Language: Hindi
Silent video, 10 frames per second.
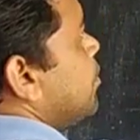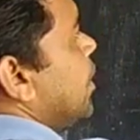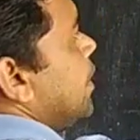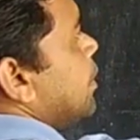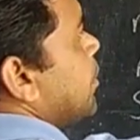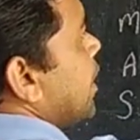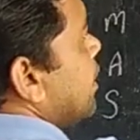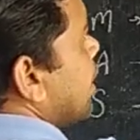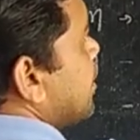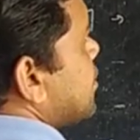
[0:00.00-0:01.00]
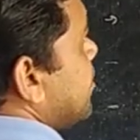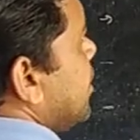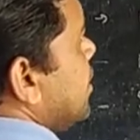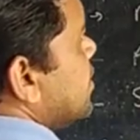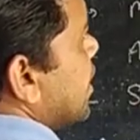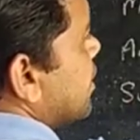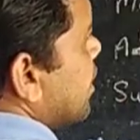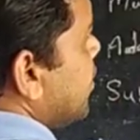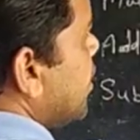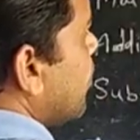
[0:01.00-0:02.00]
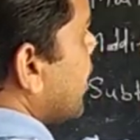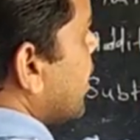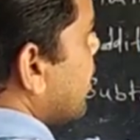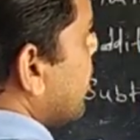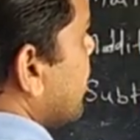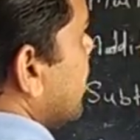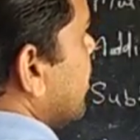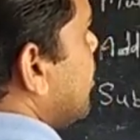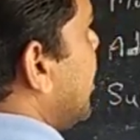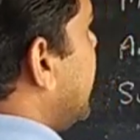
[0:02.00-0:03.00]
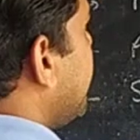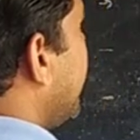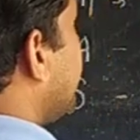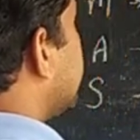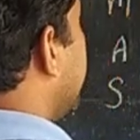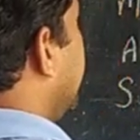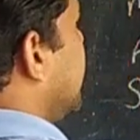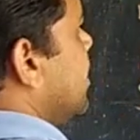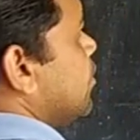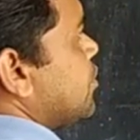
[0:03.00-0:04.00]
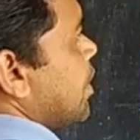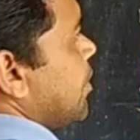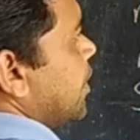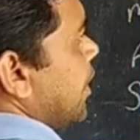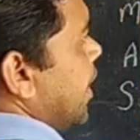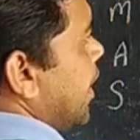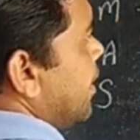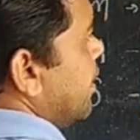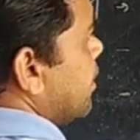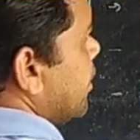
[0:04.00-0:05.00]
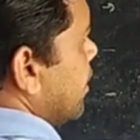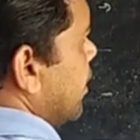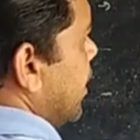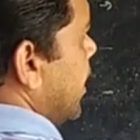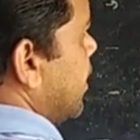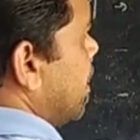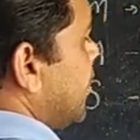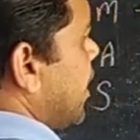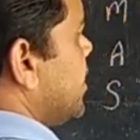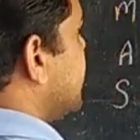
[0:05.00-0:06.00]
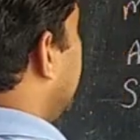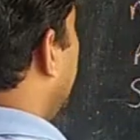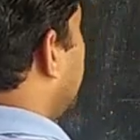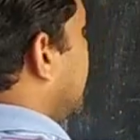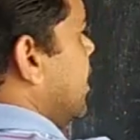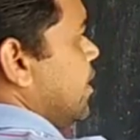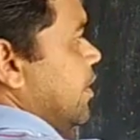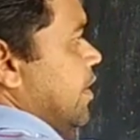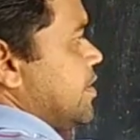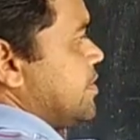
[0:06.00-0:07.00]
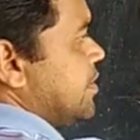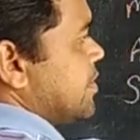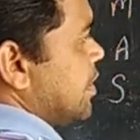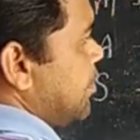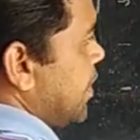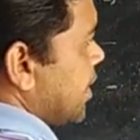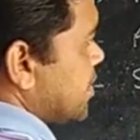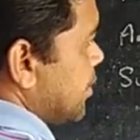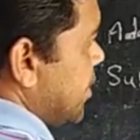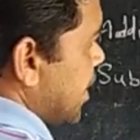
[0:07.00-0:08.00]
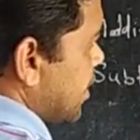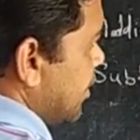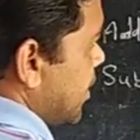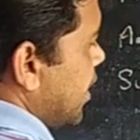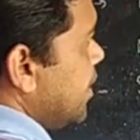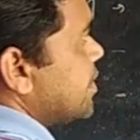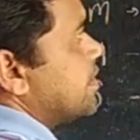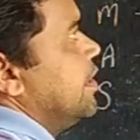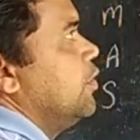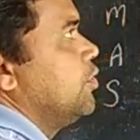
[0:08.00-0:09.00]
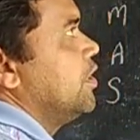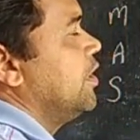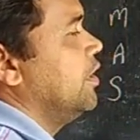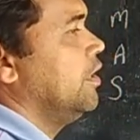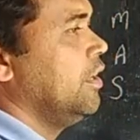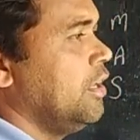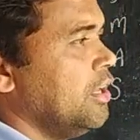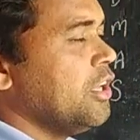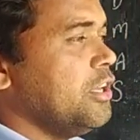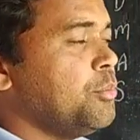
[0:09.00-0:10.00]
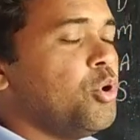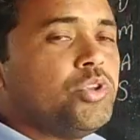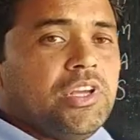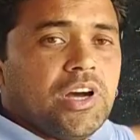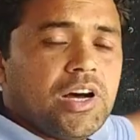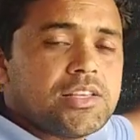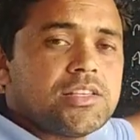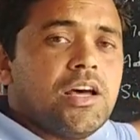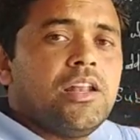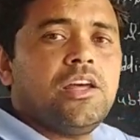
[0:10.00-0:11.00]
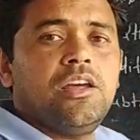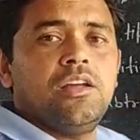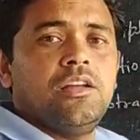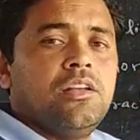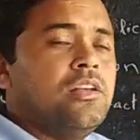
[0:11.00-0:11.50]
बाद मल्टीप्लाई आप सभी जानते भी होंगे ये मल्टीप्लाई का साइन है उसके बाद ऐड ऐड का हमारा ये साइन होता है एस से सब्ट्रैक्ट सब्ट्रैक्ट का हमारा ये साइन होता है ये बहुत ही आसान है